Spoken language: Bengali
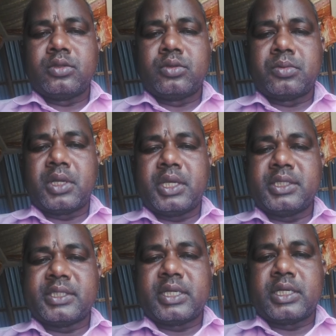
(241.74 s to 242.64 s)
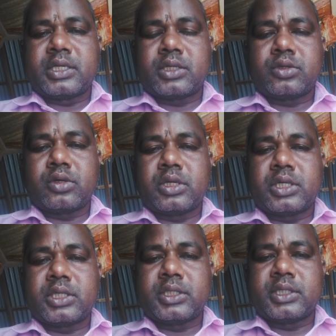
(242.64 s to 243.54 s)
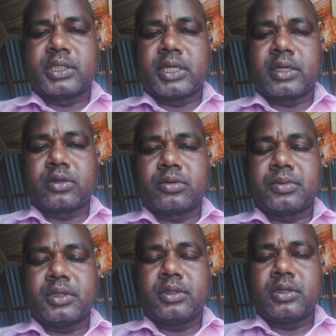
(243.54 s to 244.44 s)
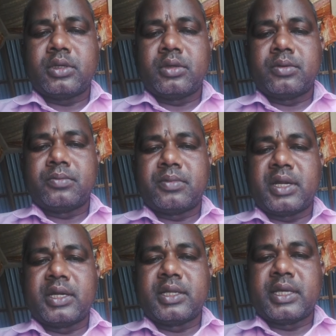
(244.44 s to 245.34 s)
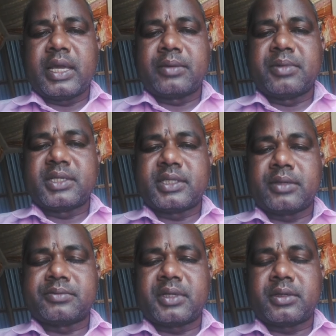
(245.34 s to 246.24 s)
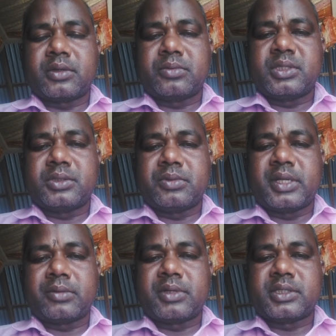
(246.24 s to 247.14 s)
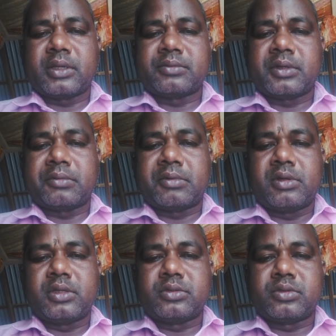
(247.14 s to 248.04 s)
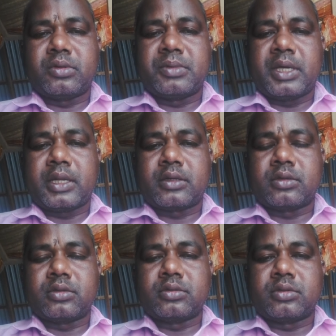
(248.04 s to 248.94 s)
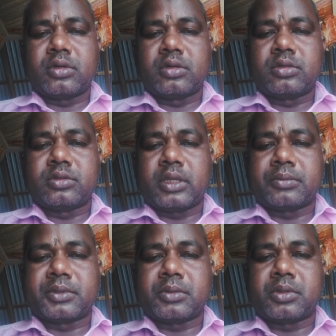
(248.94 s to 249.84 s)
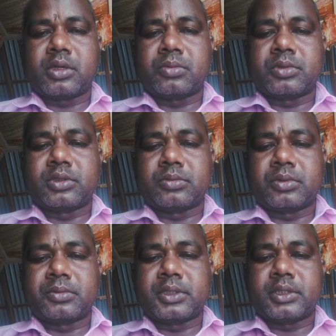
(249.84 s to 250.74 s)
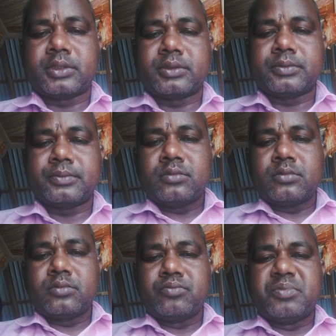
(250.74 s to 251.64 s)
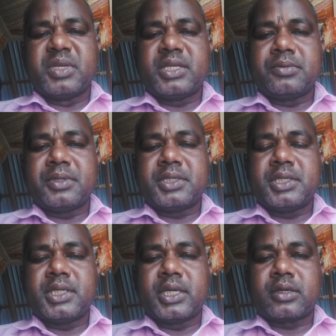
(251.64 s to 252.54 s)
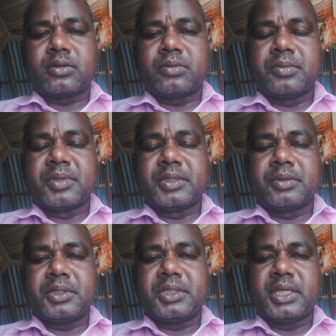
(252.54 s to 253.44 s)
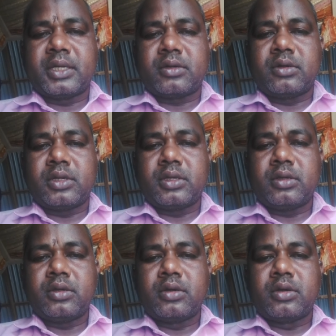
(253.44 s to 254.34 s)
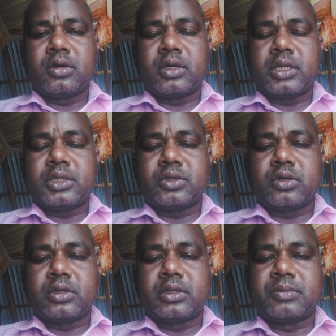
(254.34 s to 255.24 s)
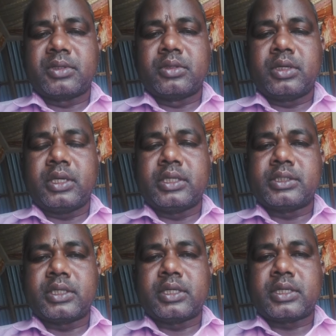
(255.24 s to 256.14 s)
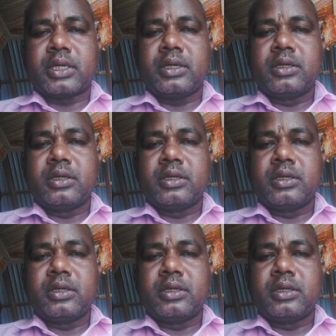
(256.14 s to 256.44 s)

তোমরা এই চ্যানেলটা সকলের সাথে শেয়ার করবে পারলে একবার সাবস্ক্রাইব করবে জীবনে একবার সাবস্ক্রাইব করলে চলবে আর কখনো সাবস্ক্রাইব করার প্রয়োজন পড়বে না বেশি বেশি শেয়ার করবে বেশি বেশি শেয়ার করলে হয় কি সকলের মধ্যে এই চ্যানেলটা